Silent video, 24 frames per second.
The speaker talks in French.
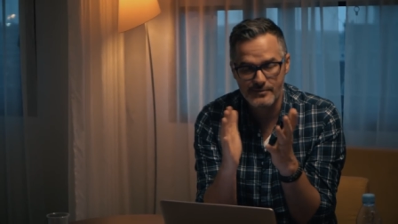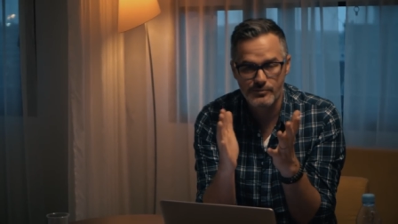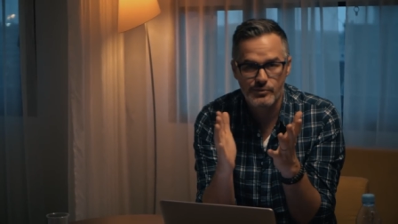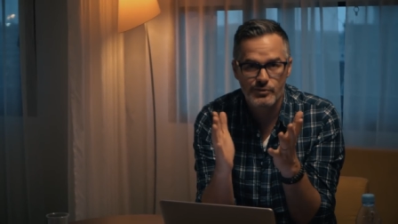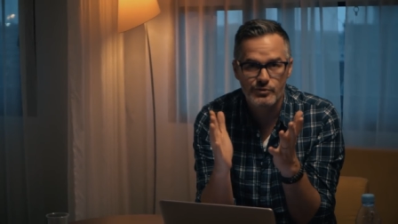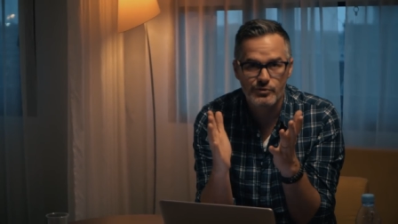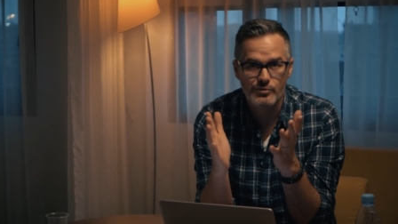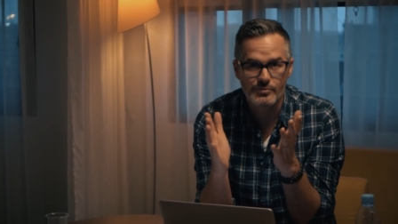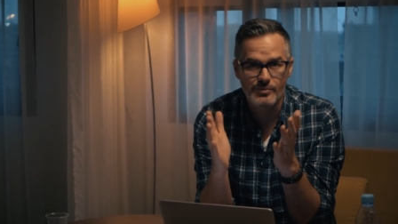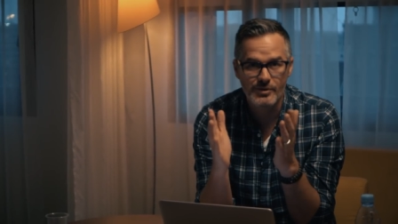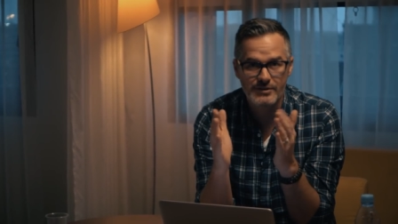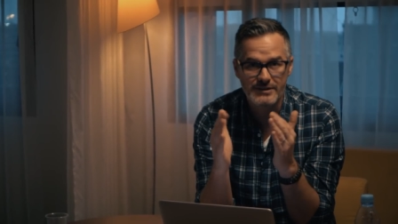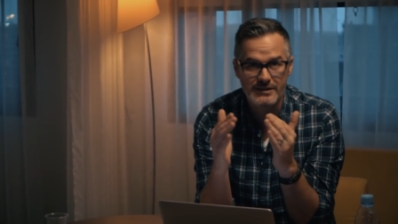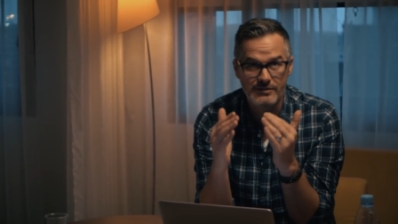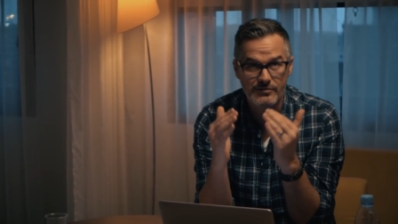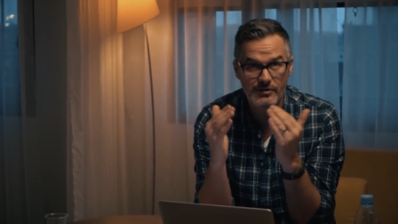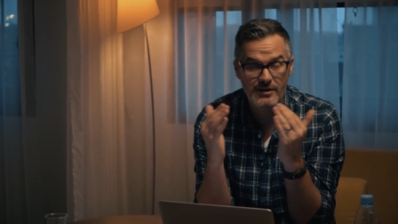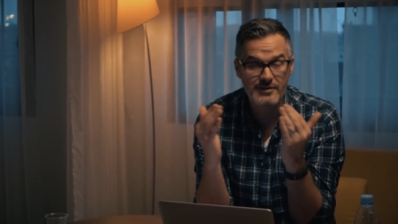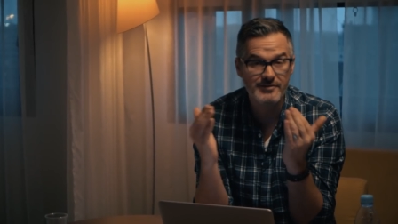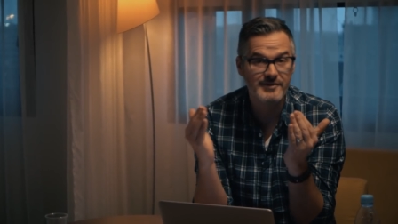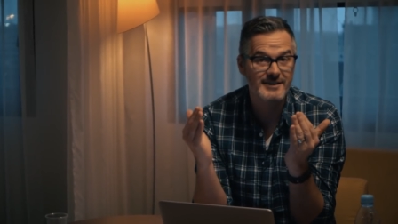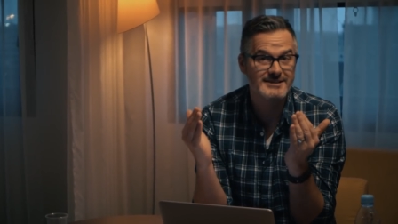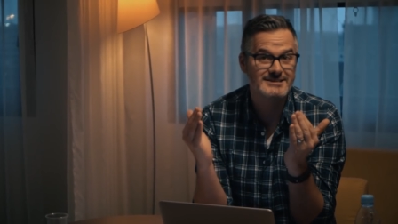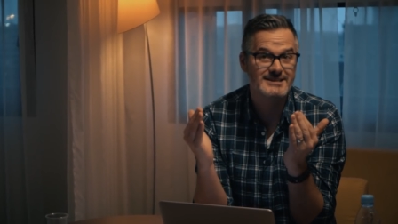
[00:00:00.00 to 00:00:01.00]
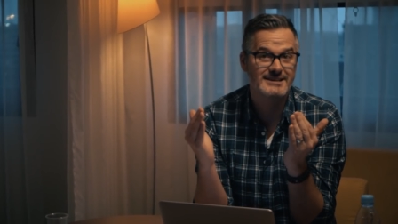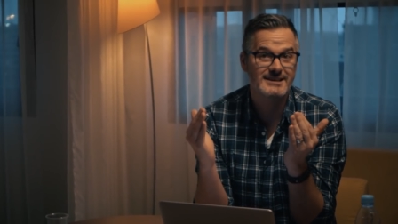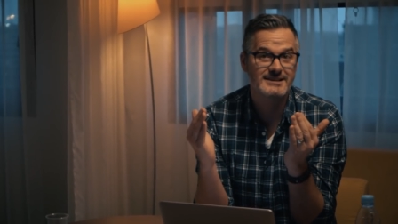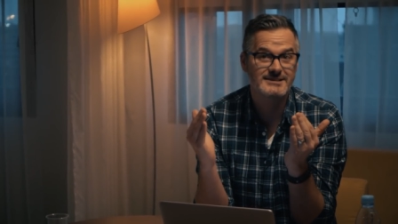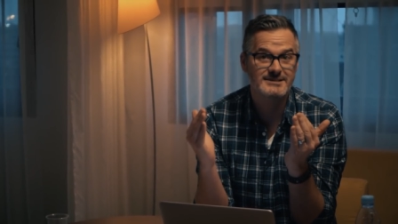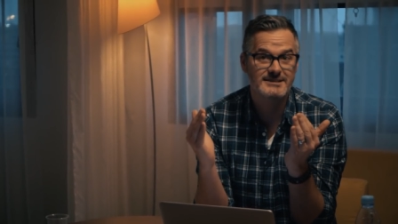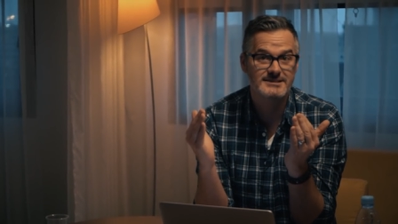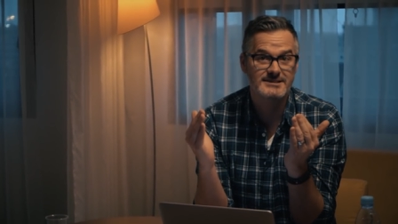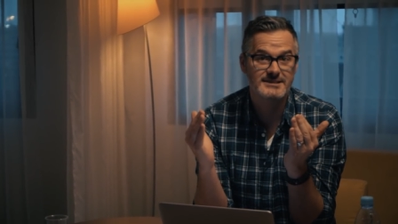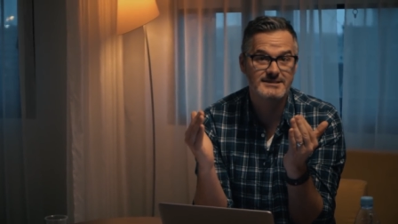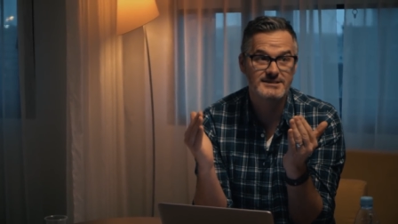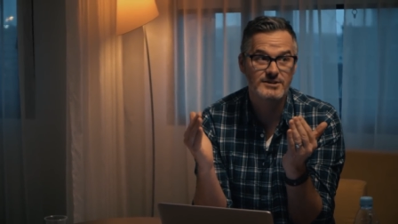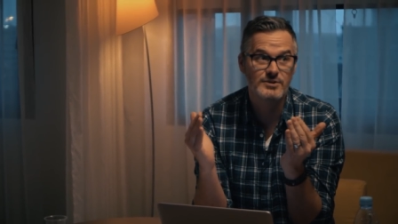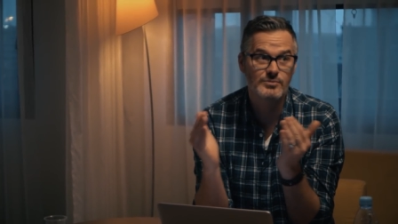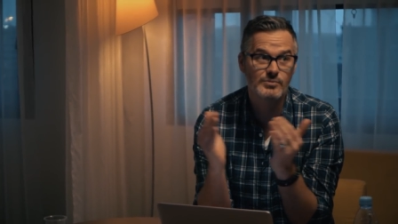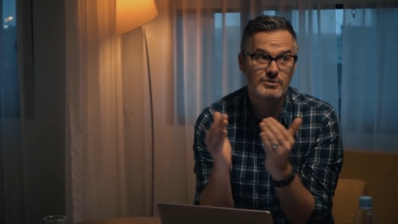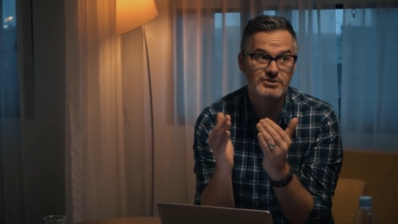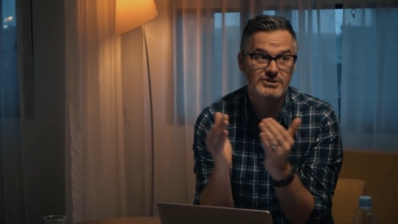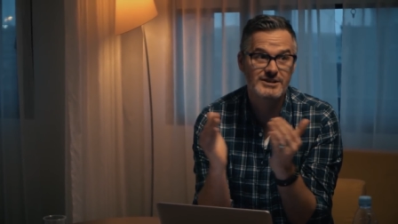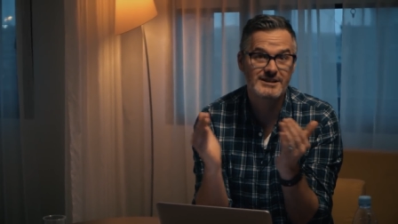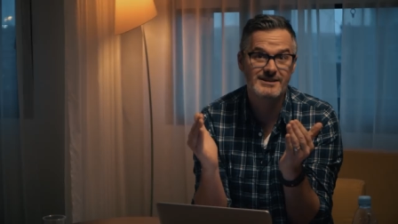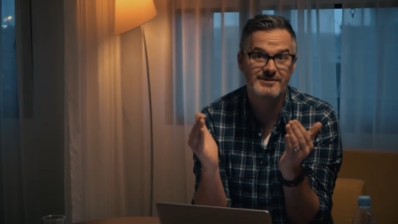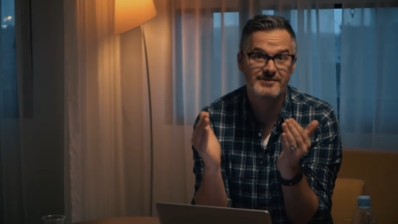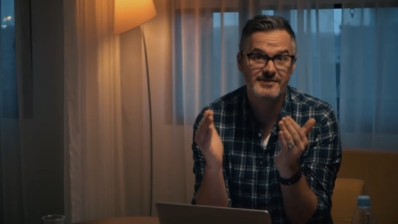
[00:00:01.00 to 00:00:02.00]
et pour tout le monde qui veut faire cet exercice-là,
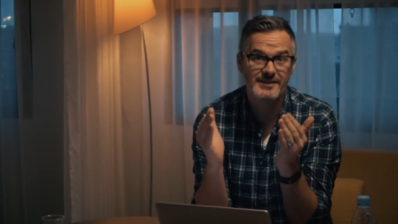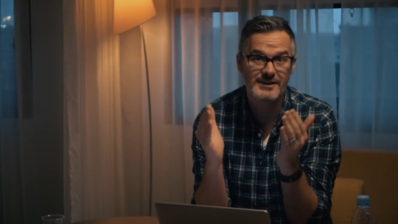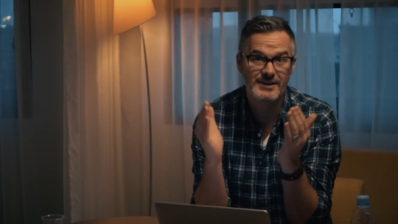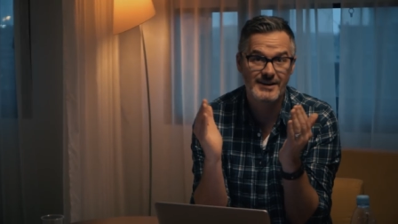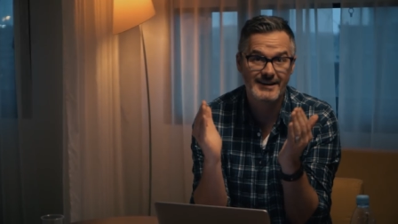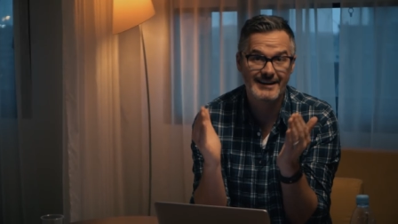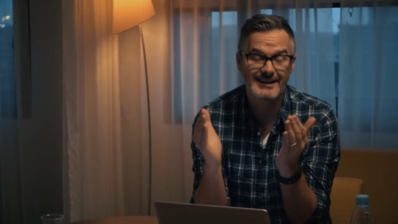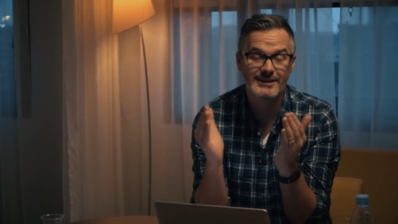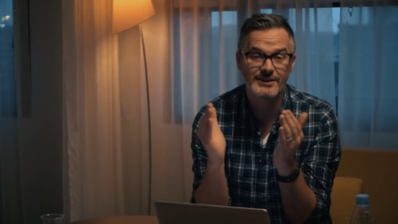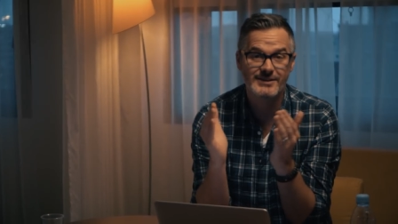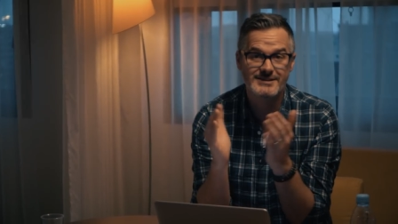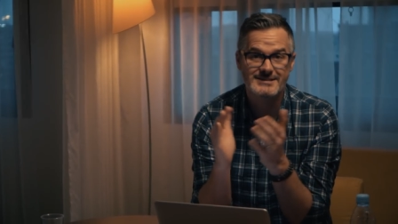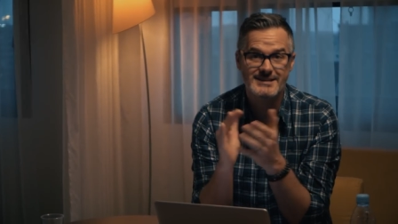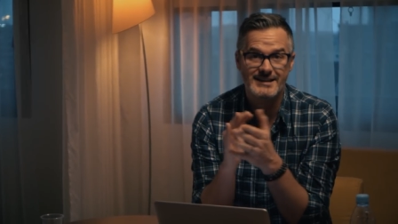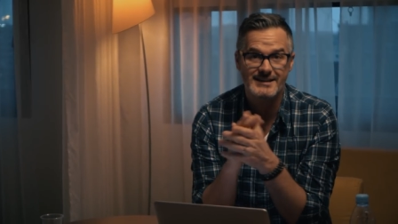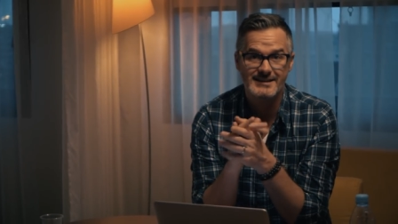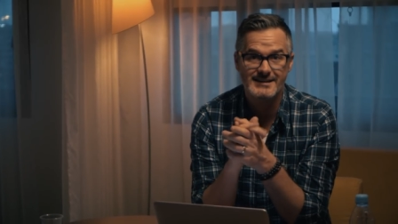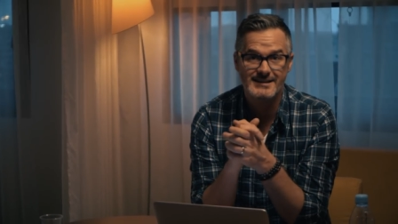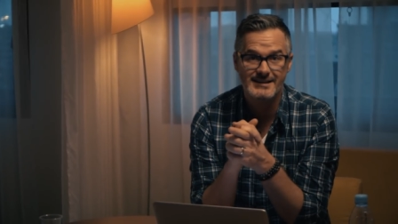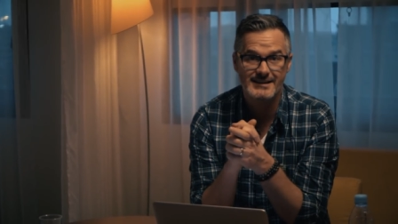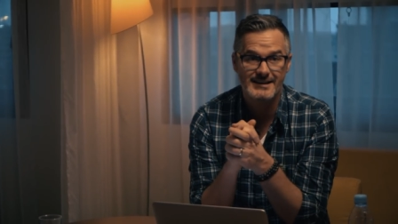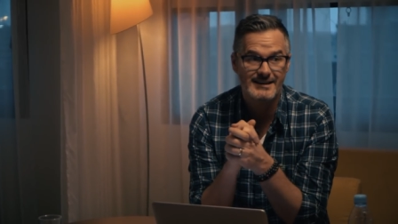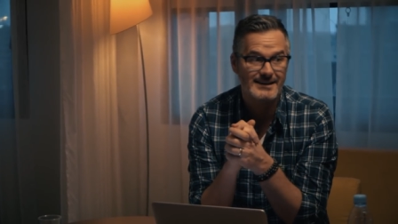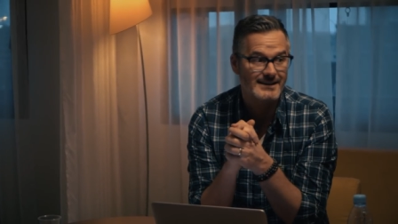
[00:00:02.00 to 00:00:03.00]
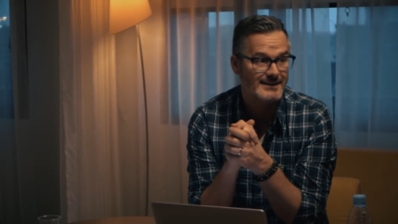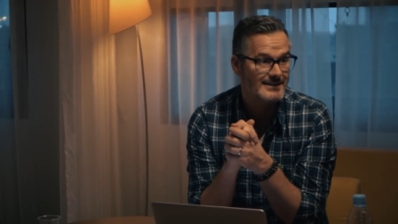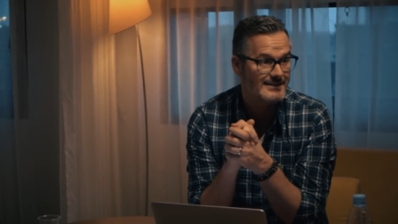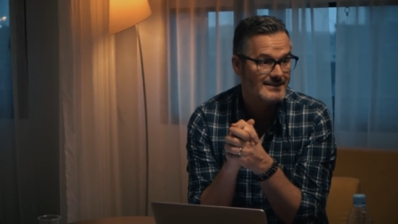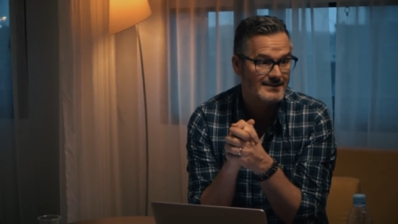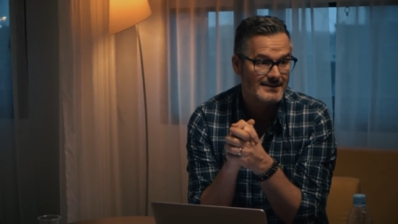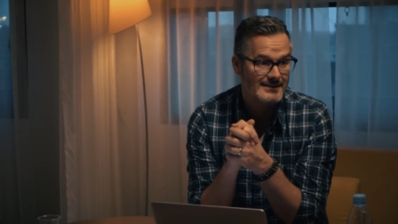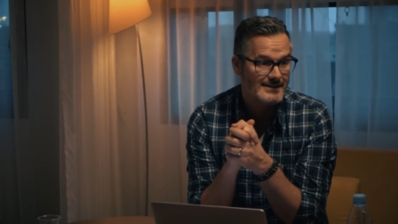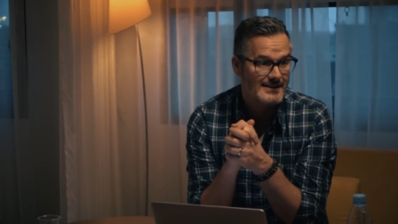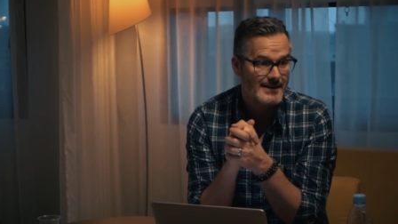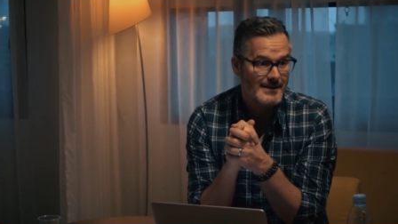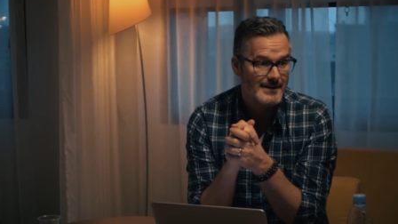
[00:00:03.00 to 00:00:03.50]
moi je l'ai fait il y a quelques années et